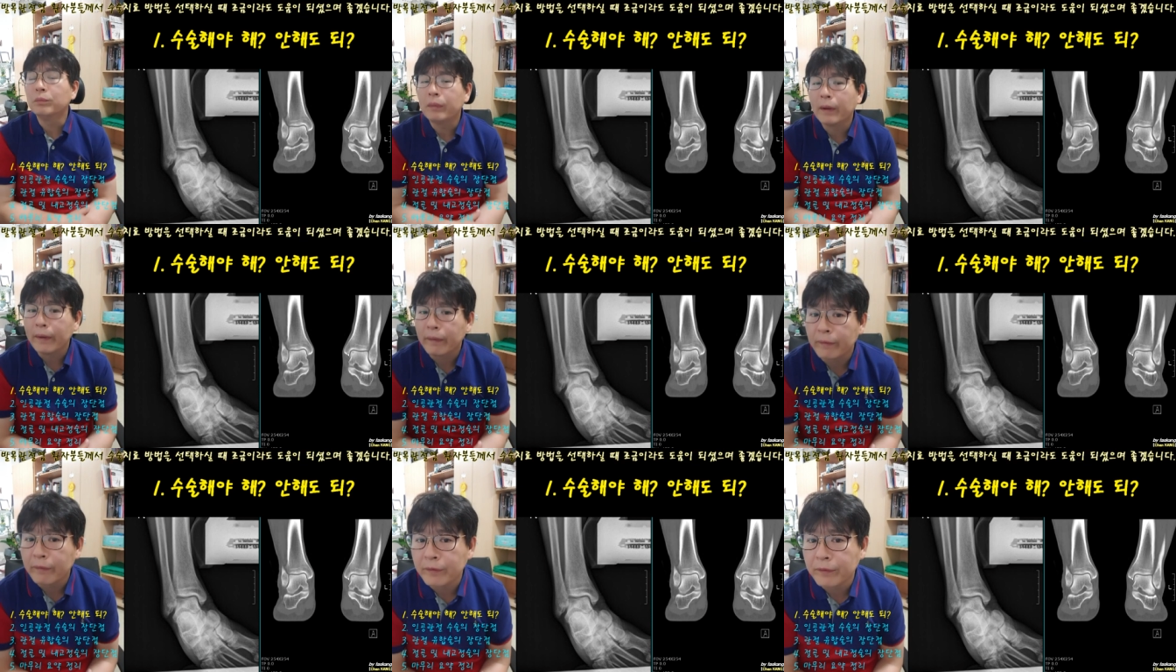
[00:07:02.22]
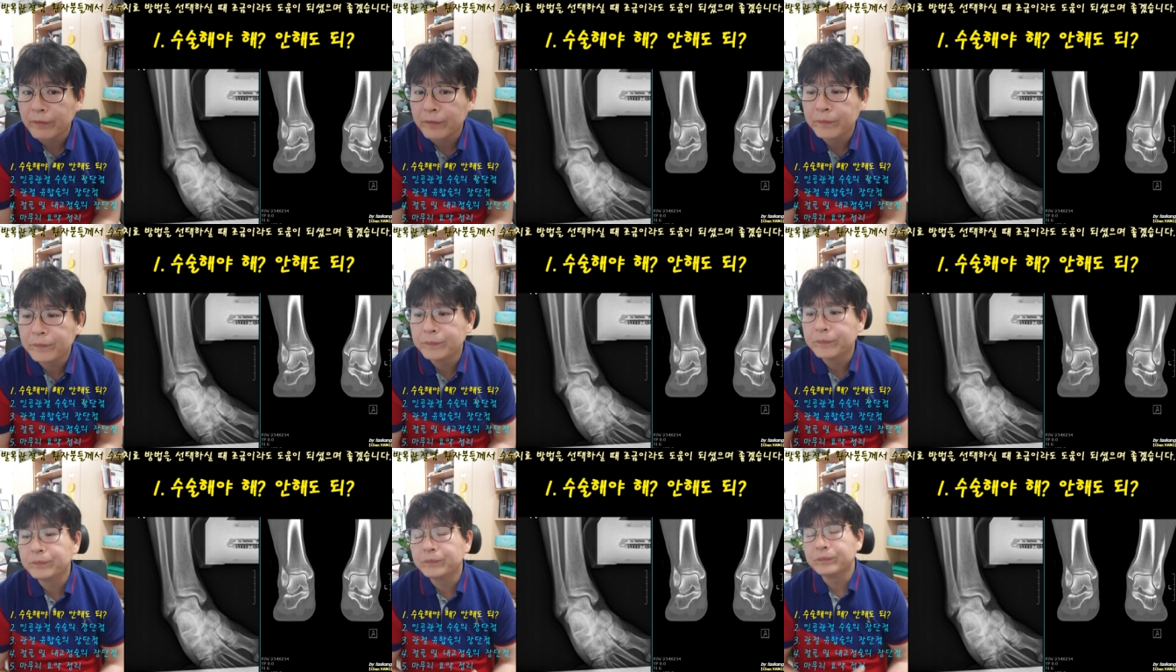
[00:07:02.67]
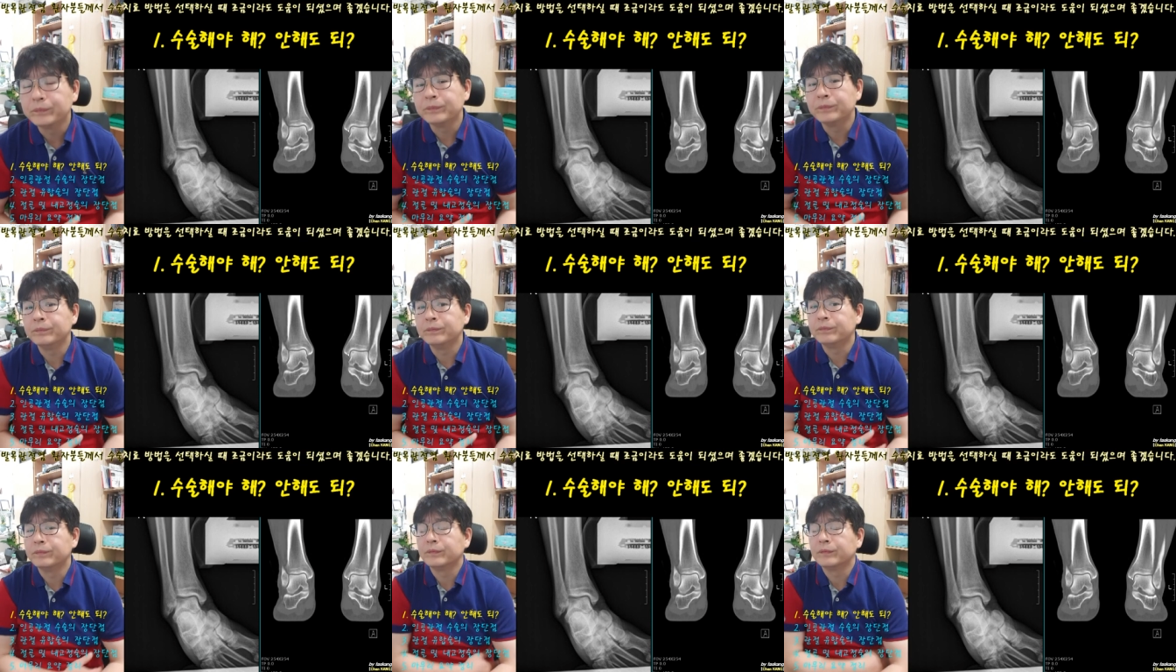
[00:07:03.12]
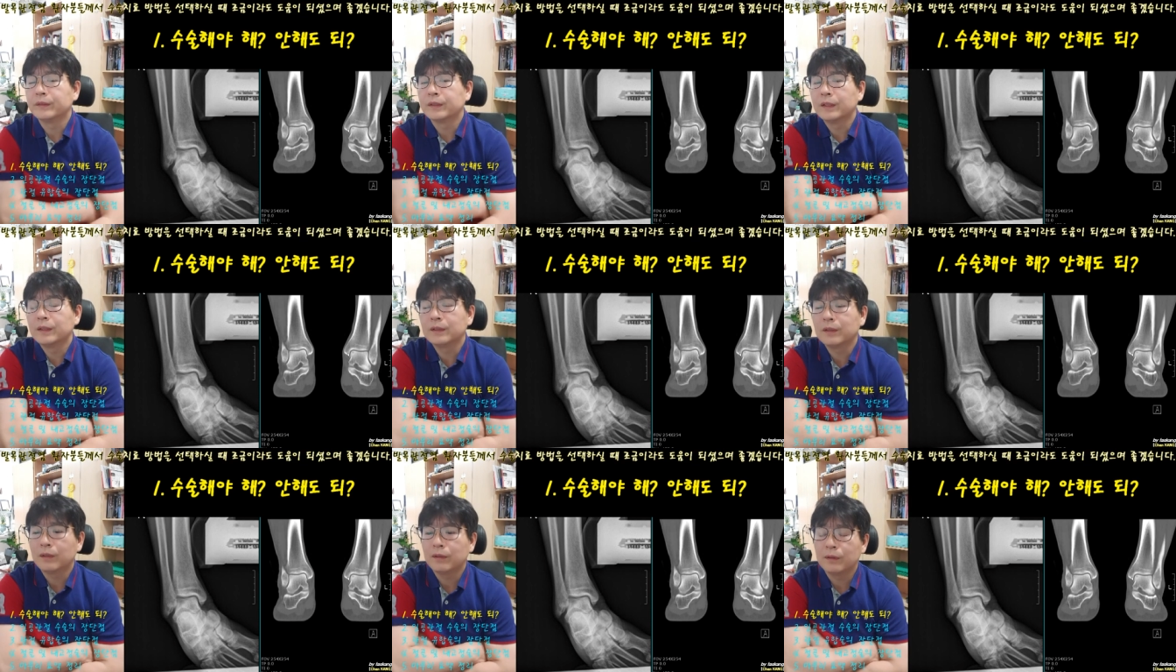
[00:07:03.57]
높아요. 음,
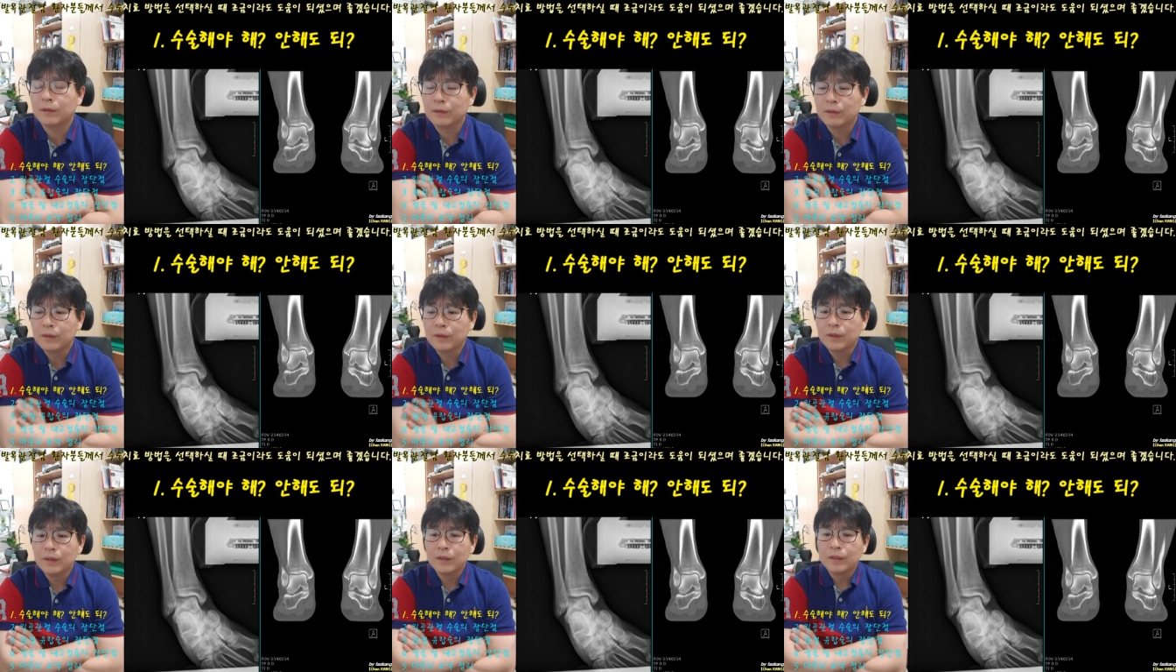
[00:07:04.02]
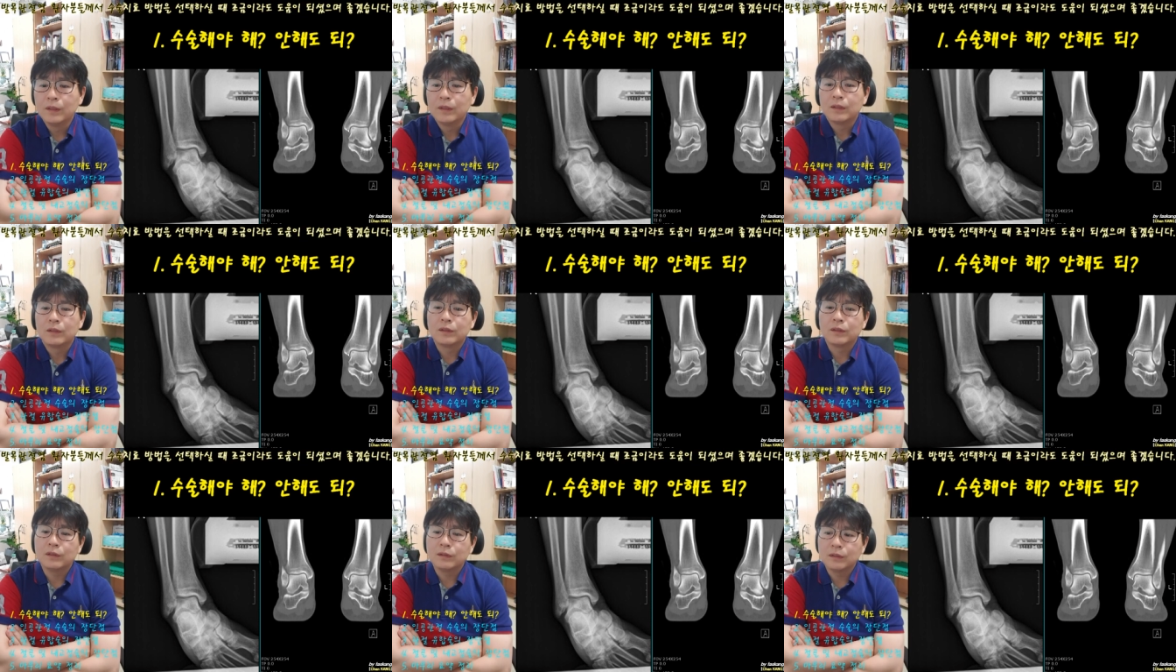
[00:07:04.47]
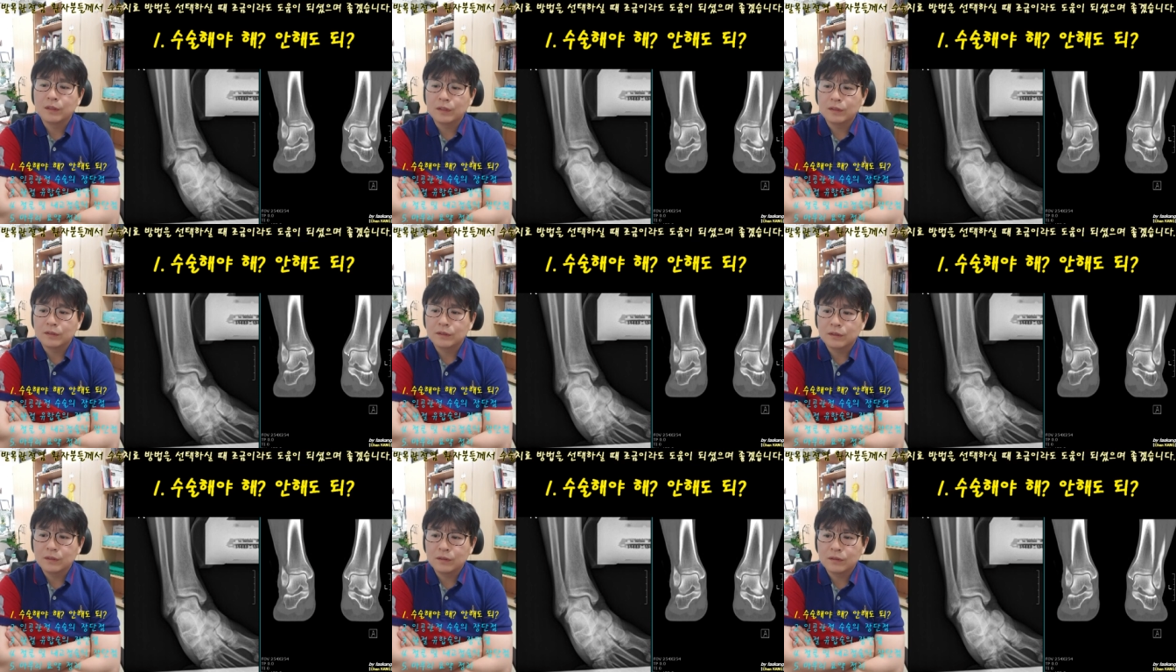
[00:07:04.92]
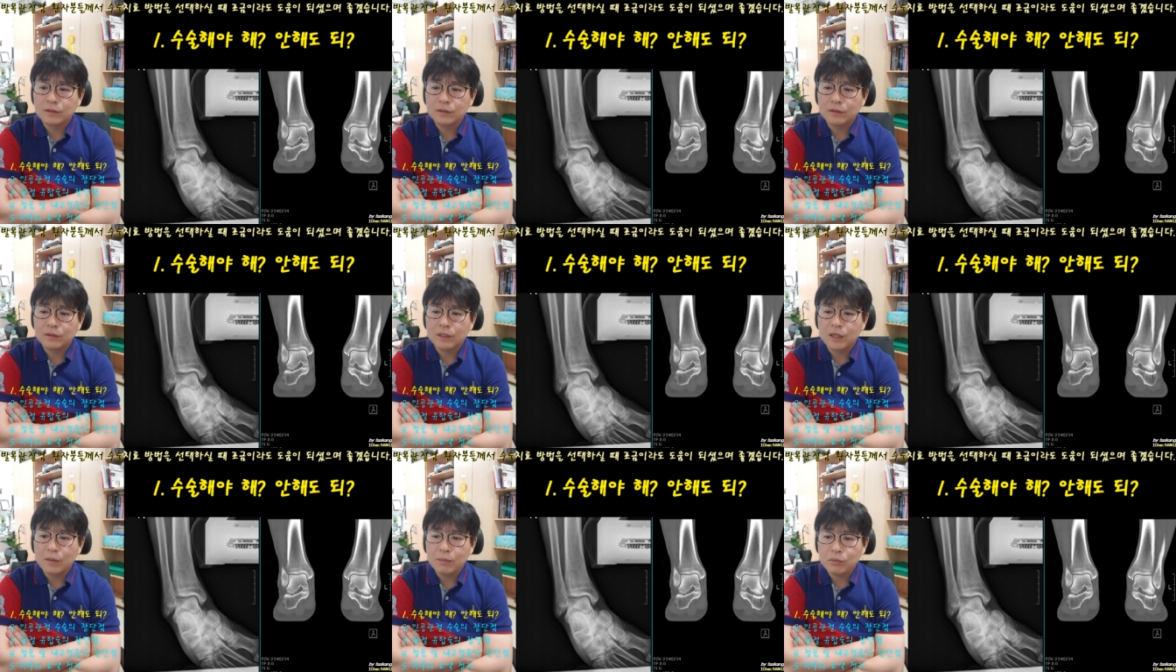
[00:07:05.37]
그래서 그런
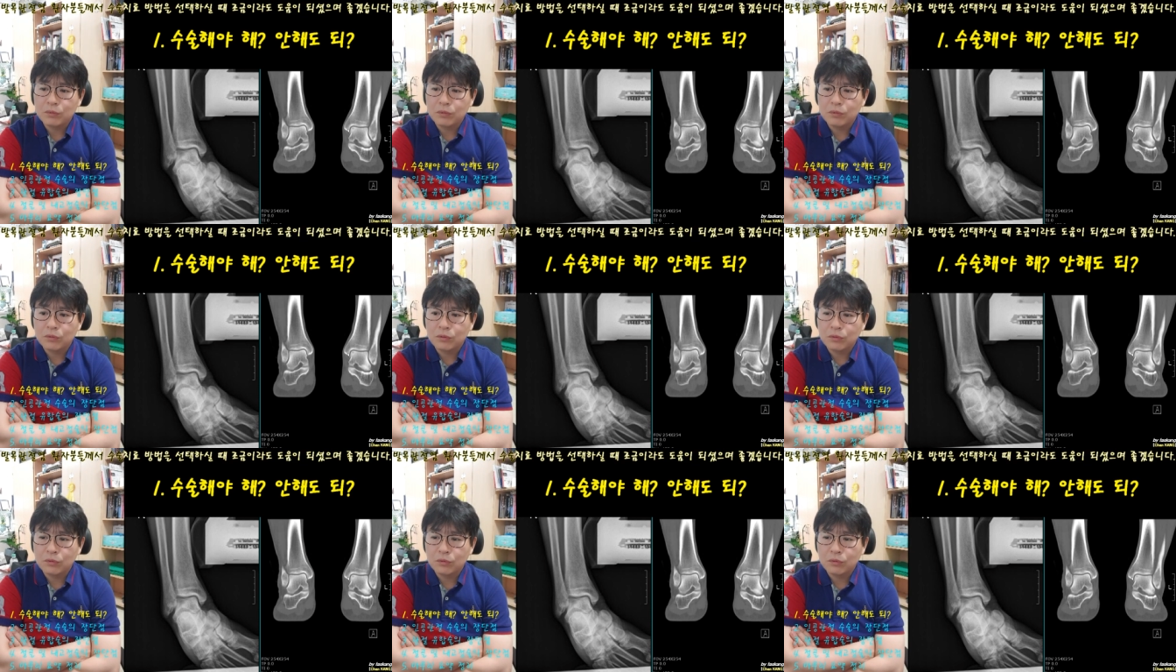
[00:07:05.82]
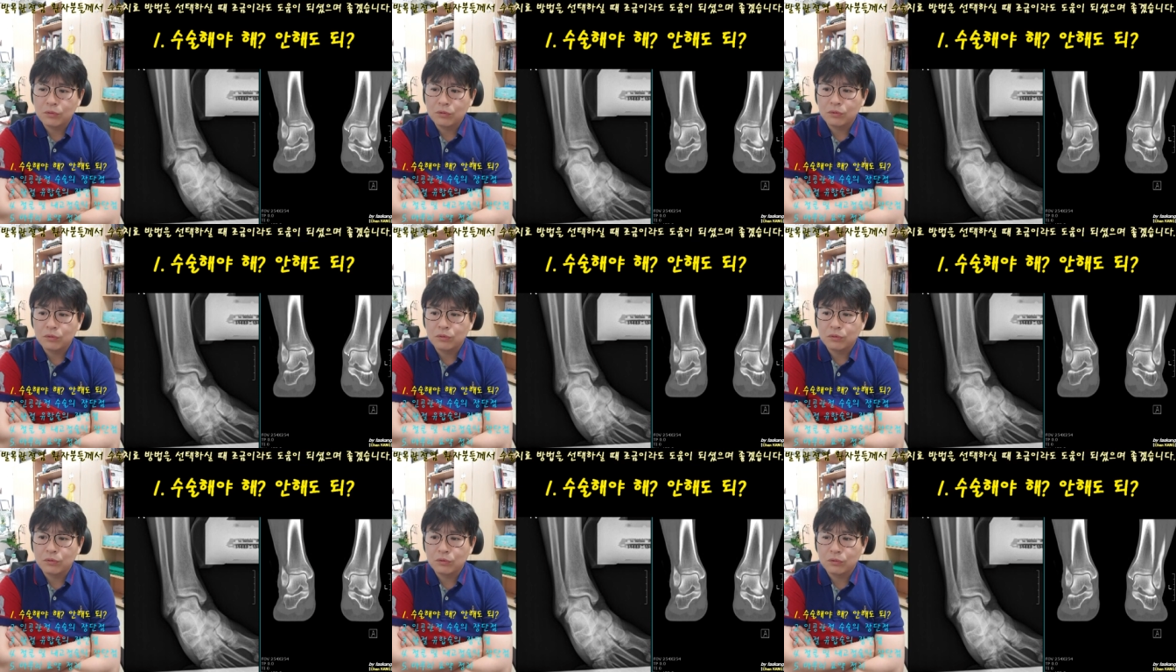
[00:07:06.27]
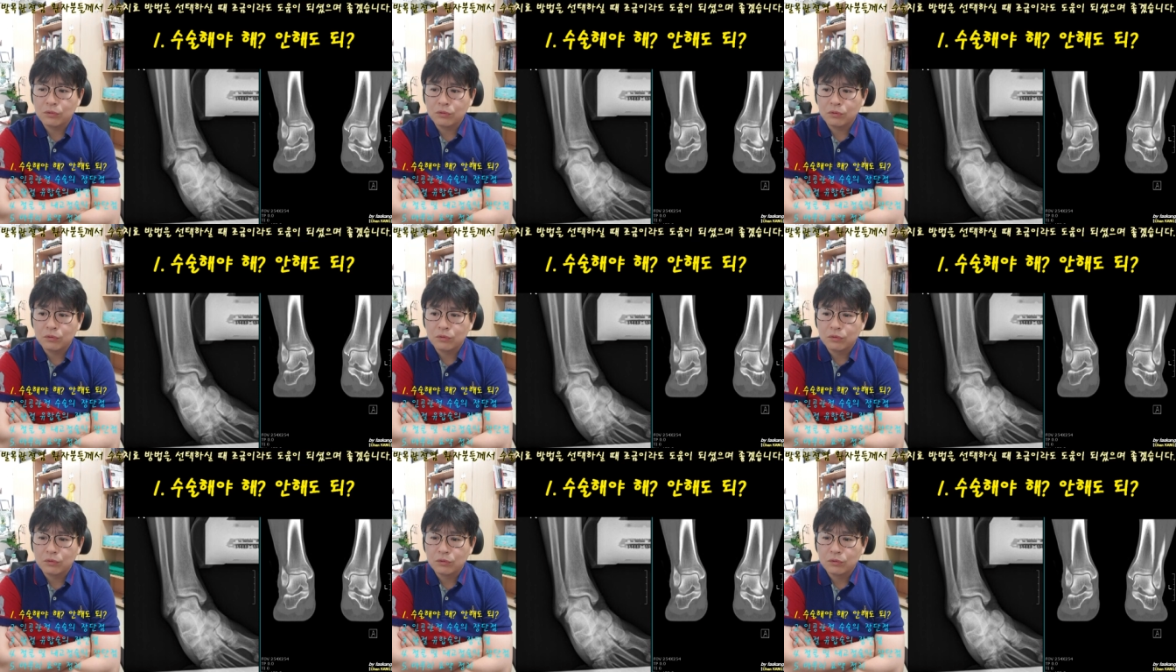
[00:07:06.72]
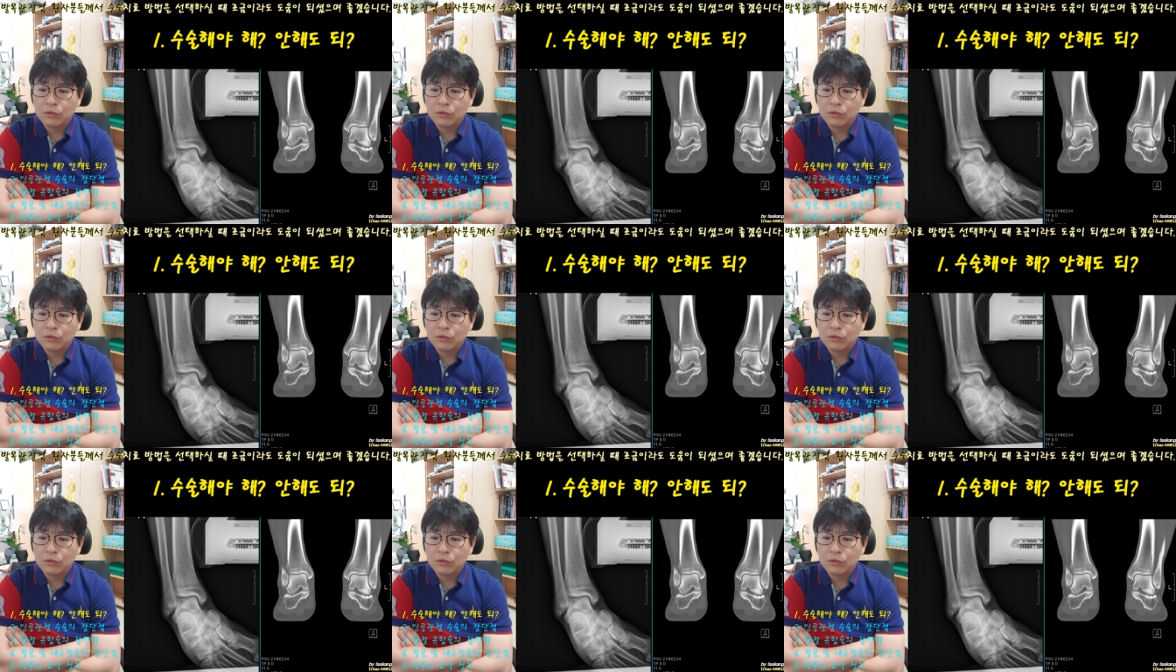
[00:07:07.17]
테스트를 해보고